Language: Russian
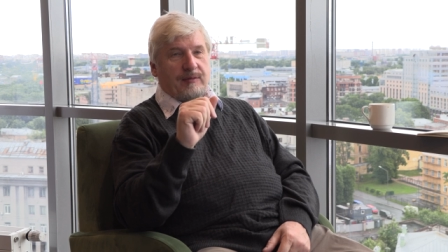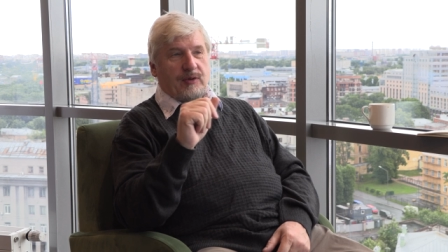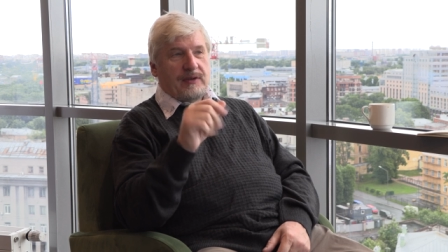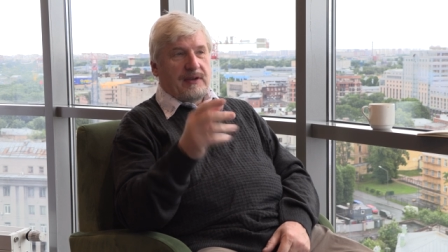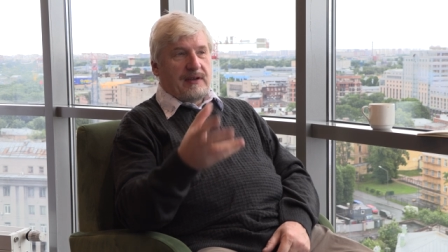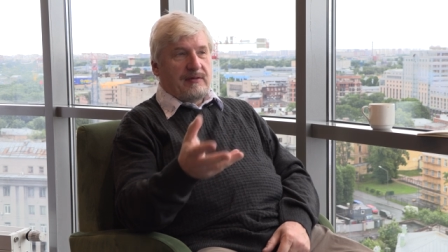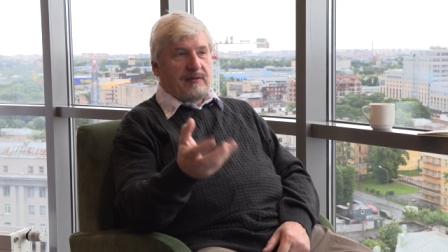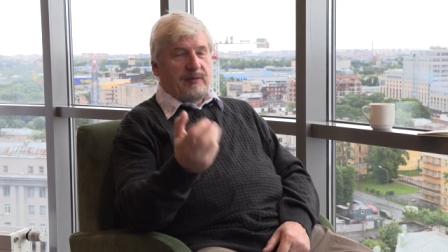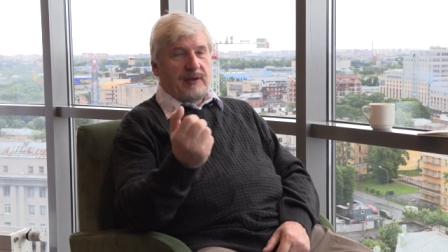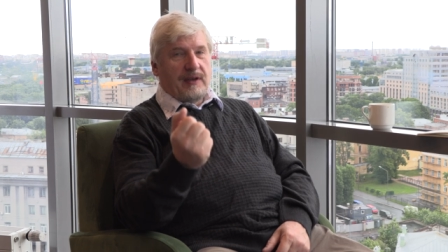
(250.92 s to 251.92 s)
После этого
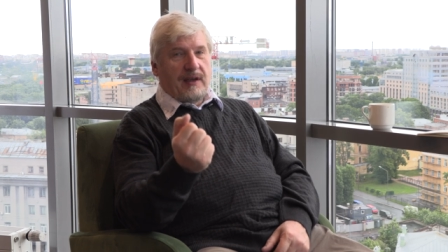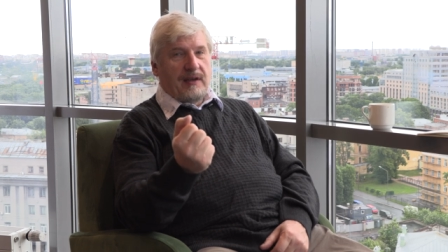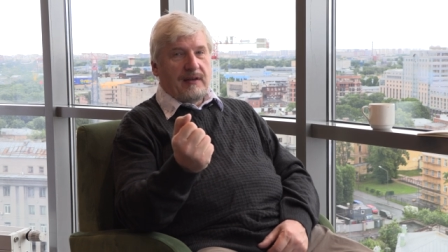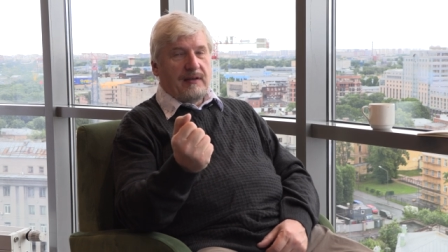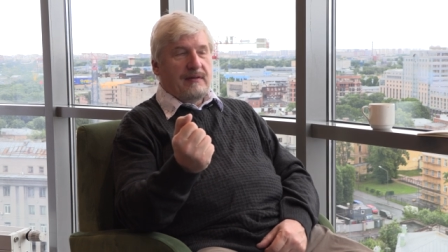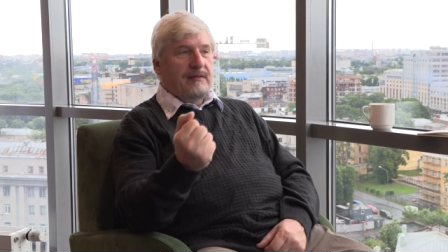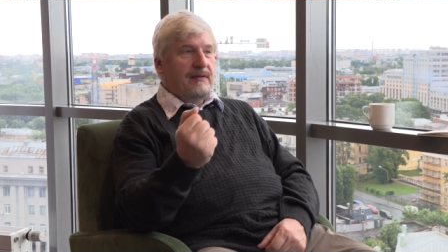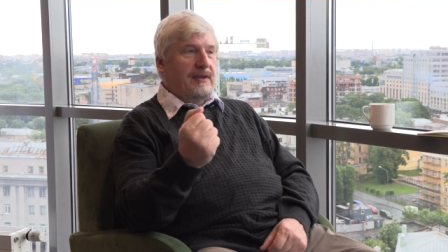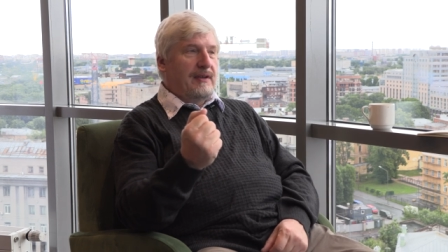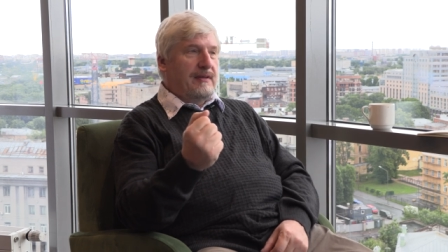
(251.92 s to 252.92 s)
убирали,
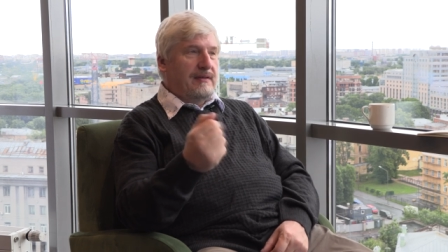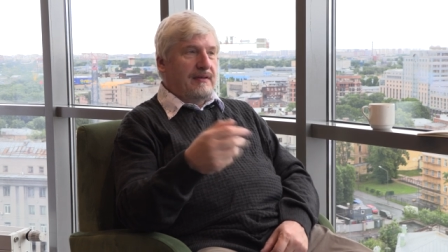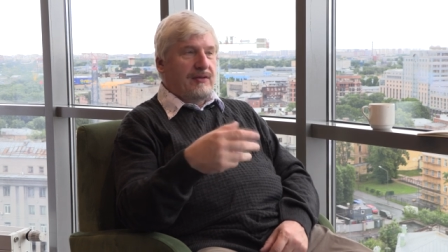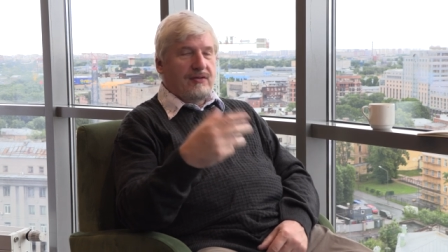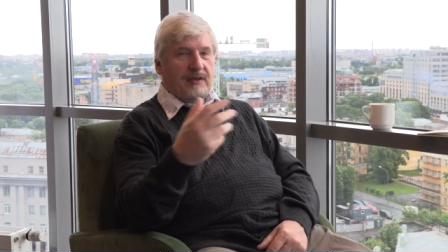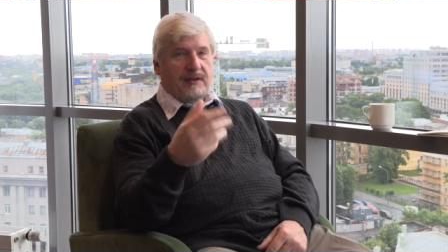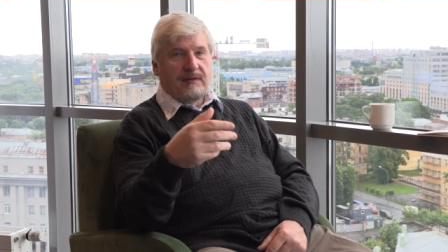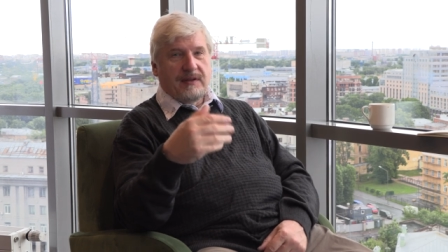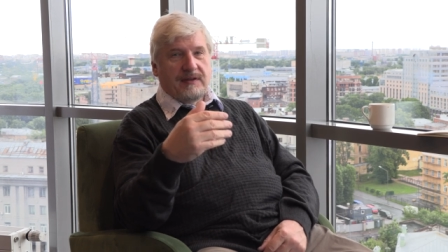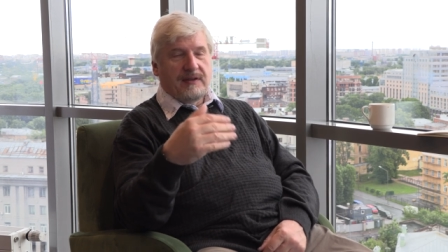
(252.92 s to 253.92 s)
и, значит,
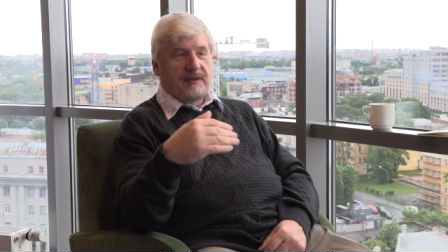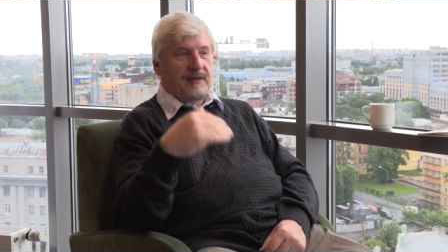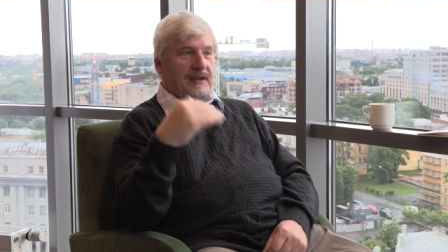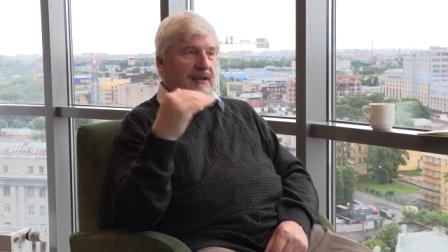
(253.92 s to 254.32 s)
соответственно,